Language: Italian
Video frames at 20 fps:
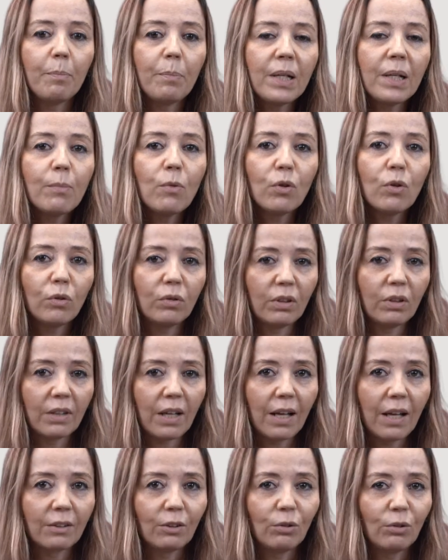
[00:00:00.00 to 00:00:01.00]
primo
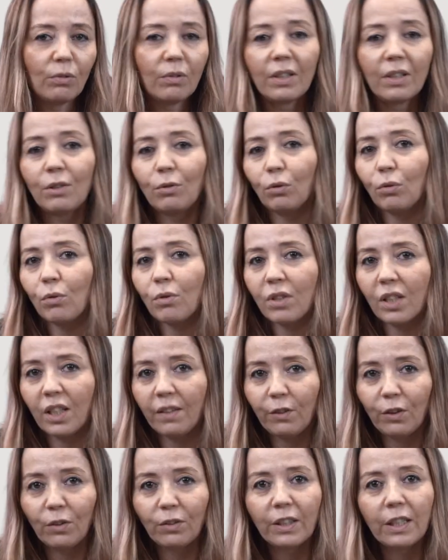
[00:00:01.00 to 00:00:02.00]
contratto che
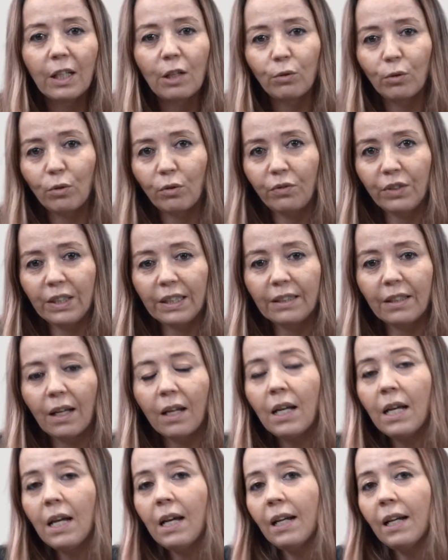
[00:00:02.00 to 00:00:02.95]
sottoscrivono nella loro vita.